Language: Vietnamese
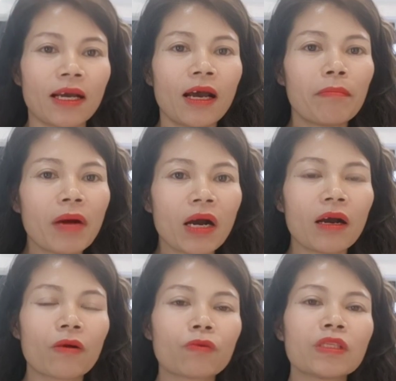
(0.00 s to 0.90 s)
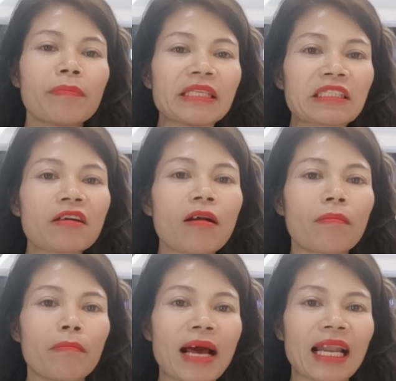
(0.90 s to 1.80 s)
mờ cũng như bị xước
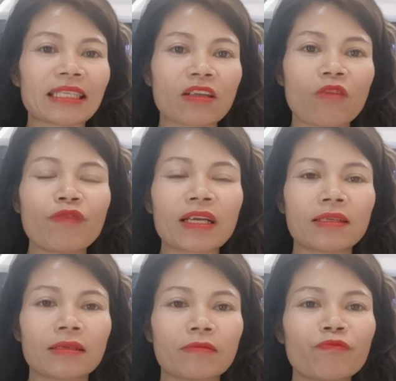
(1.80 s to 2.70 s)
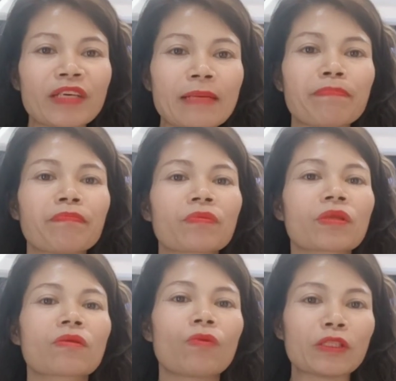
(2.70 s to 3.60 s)
mà là do phần phim
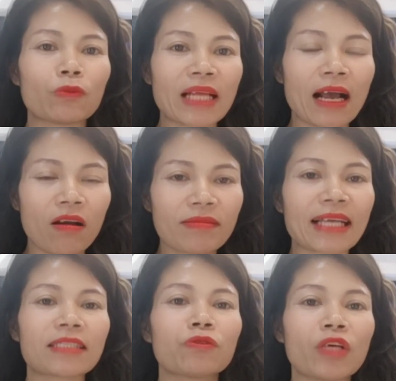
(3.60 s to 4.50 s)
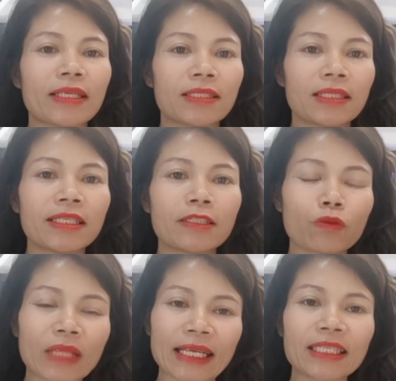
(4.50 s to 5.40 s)
của chúng ta không đạt tiêu chuẩn thì
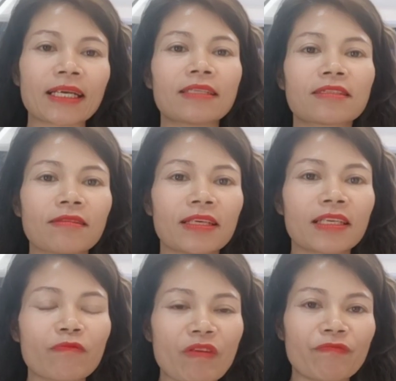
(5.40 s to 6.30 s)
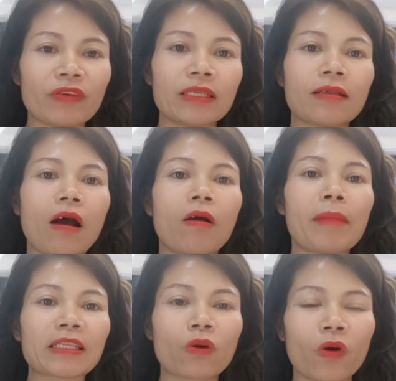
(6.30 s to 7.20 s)
chúng ta chỉ cần xử lý cái phần phim đó
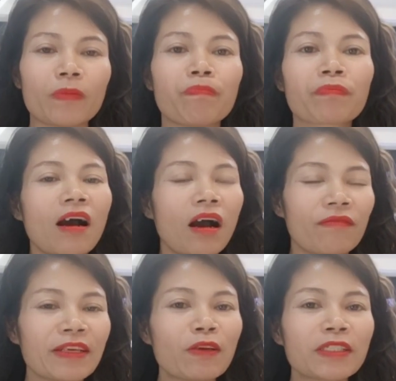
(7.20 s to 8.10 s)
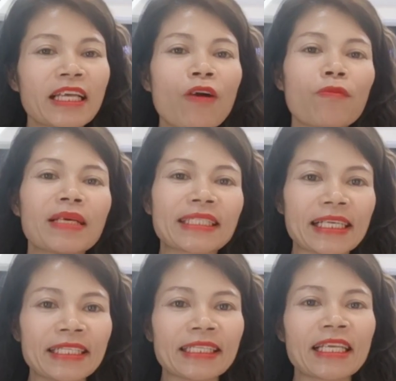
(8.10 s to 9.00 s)
mà thôi ở video sau mình sẽ
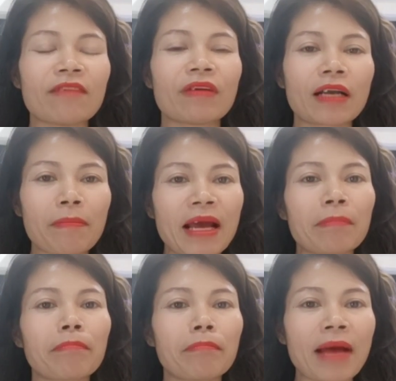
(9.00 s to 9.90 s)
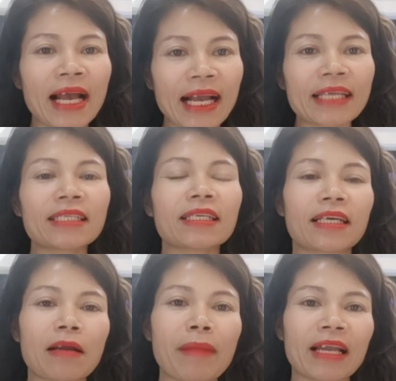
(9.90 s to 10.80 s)
chia sẻ với các bạn ba cách để
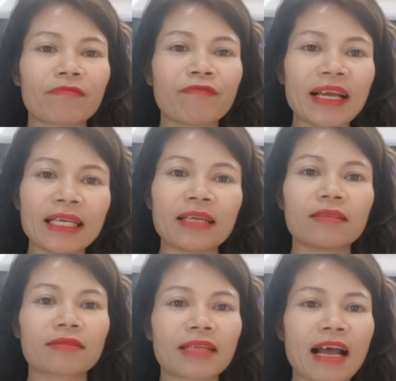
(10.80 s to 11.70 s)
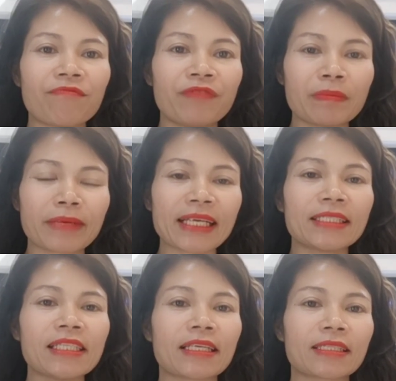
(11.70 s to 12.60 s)
các bạn phát hiện được ra phim cách
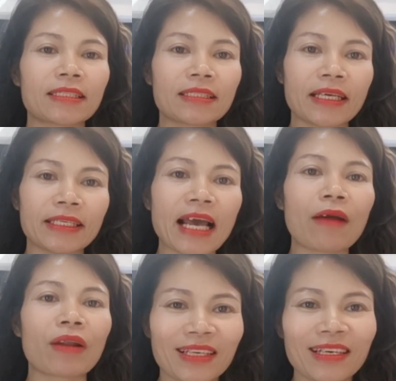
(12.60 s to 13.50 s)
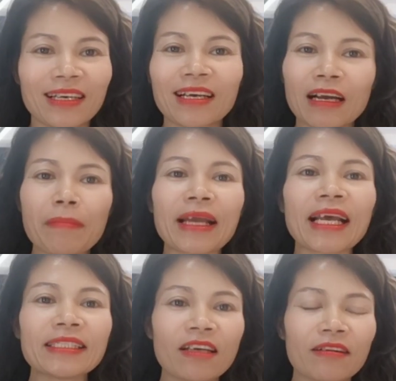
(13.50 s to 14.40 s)
nhiệt thế nào là đặt các bạn
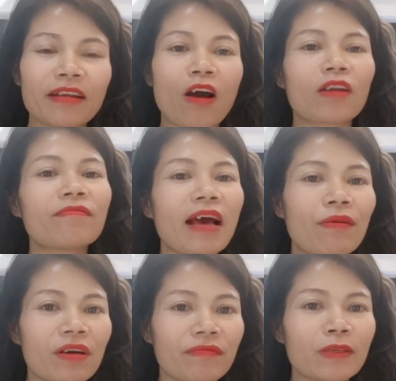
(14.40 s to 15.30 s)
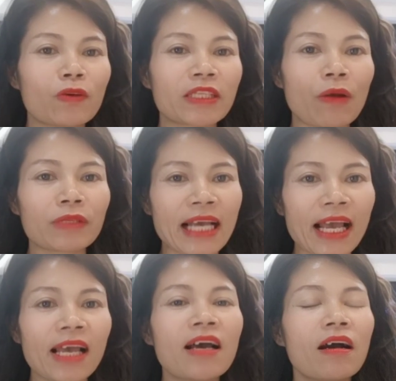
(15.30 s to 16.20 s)
hãy chờ đón vào ở video sau nhé
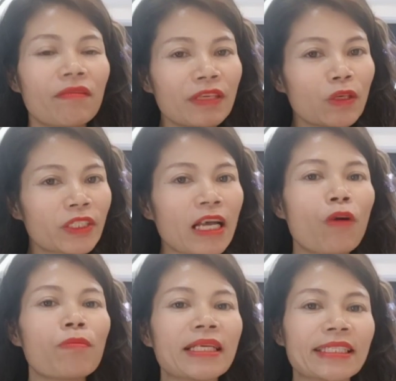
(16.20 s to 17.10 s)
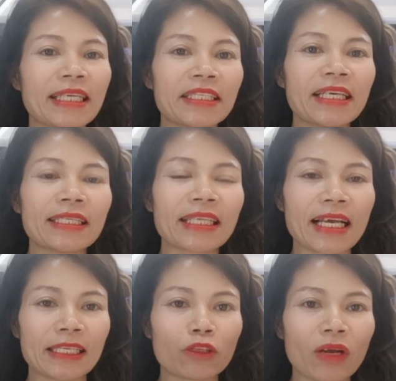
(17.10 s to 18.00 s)
ở video sau mình sẽ chia
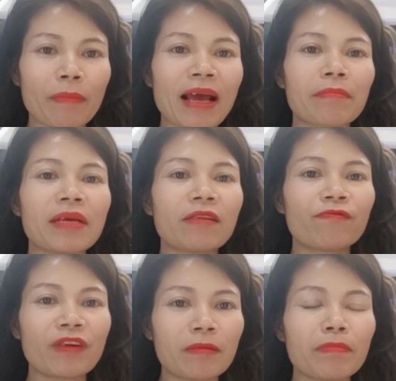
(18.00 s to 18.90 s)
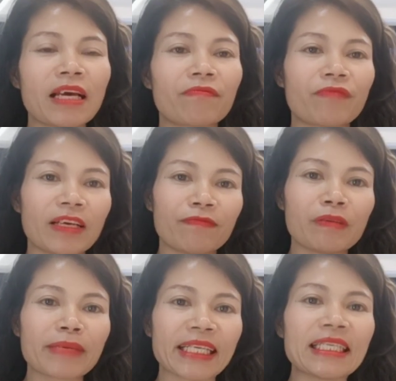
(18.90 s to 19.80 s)
sẻ cho các bạn biết phân biệt về
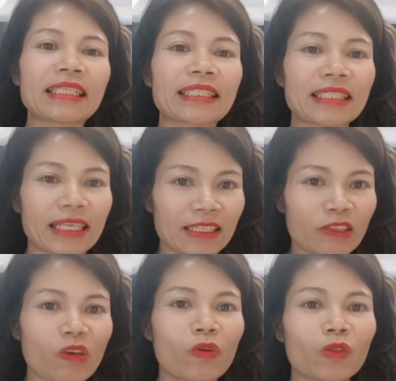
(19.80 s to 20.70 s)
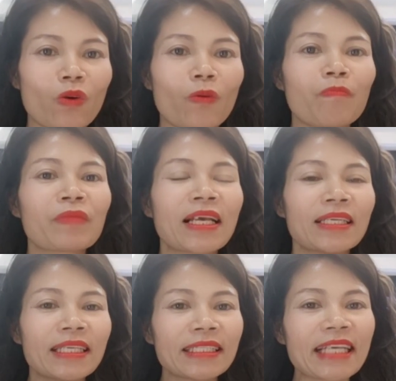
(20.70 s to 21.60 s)
phim cách nhiệt dành cho ô tô
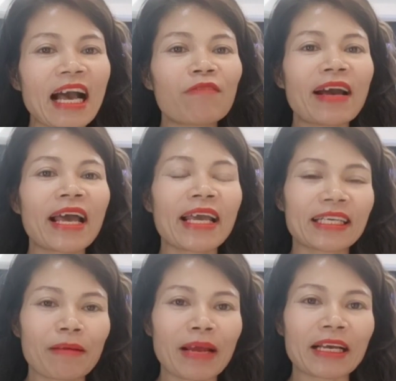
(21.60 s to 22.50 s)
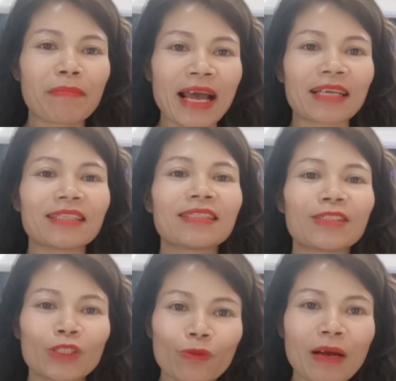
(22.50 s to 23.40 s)
Xin chào và hẹn gặp lại các bạn.
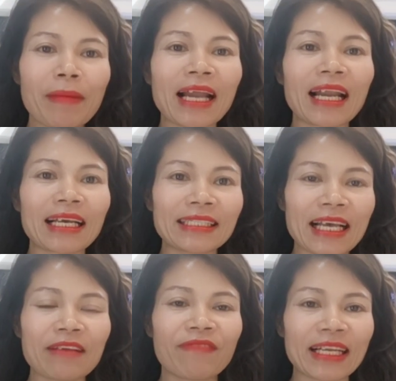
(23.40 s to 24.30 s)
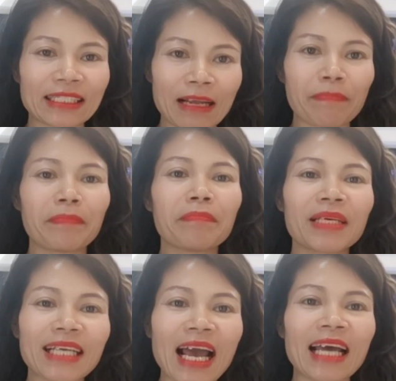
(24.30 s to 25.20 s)
Chúc các bạn lái xe vạn dặm
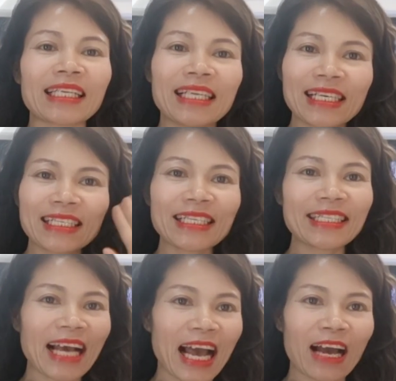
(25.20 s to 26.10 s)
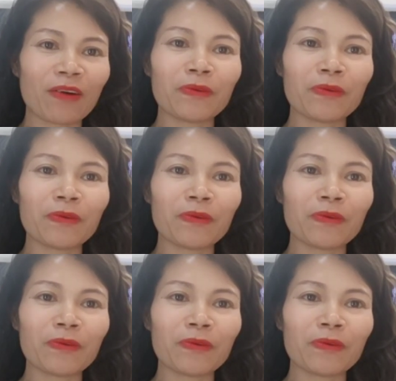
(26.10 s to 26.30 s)
bình an. Xin chào.